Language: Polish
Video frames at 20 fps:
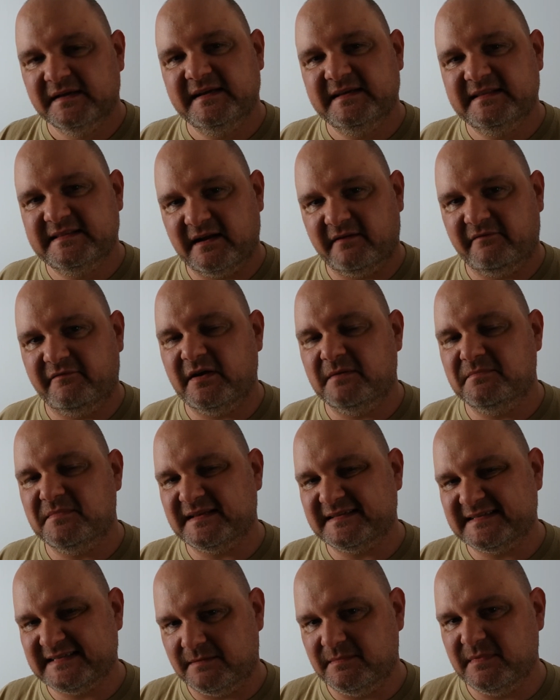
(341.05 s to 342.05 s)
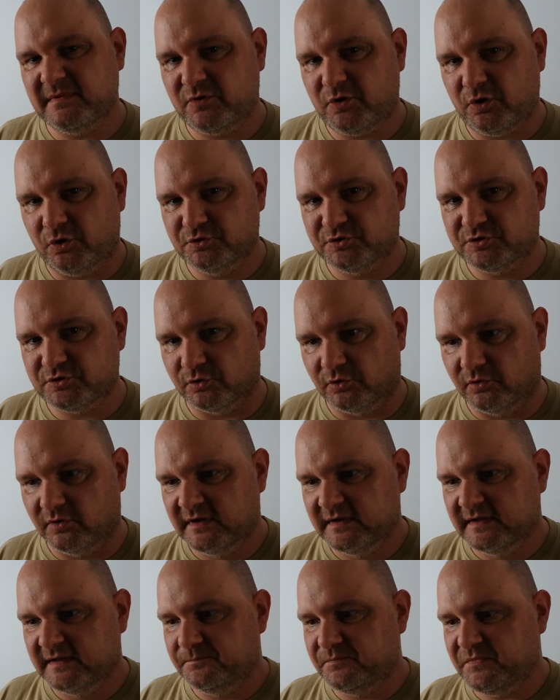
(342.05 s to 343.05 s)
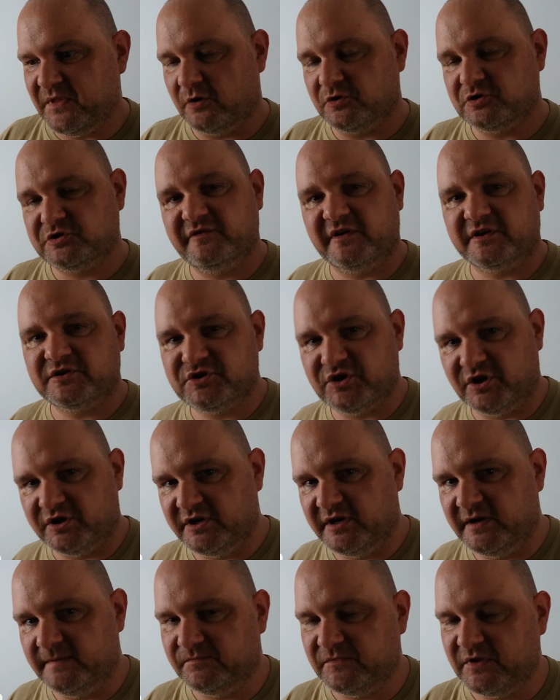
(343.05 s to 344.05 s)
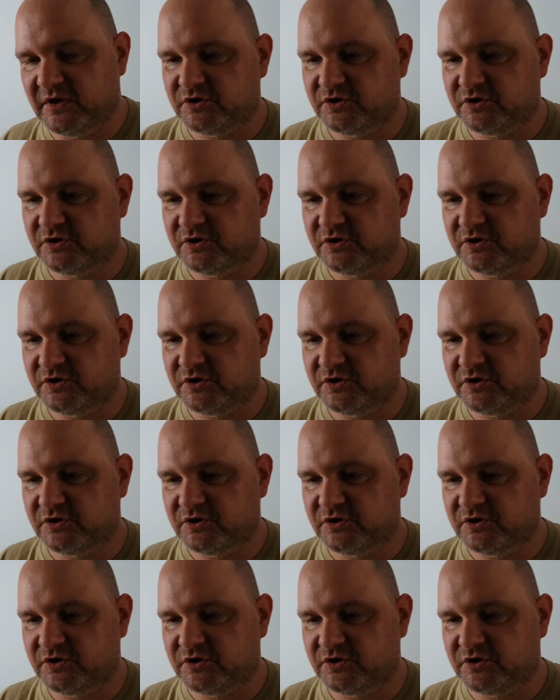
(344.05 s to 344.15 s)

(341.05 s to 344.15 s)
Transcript: i trafiłem na samym końcu na oświadczenie,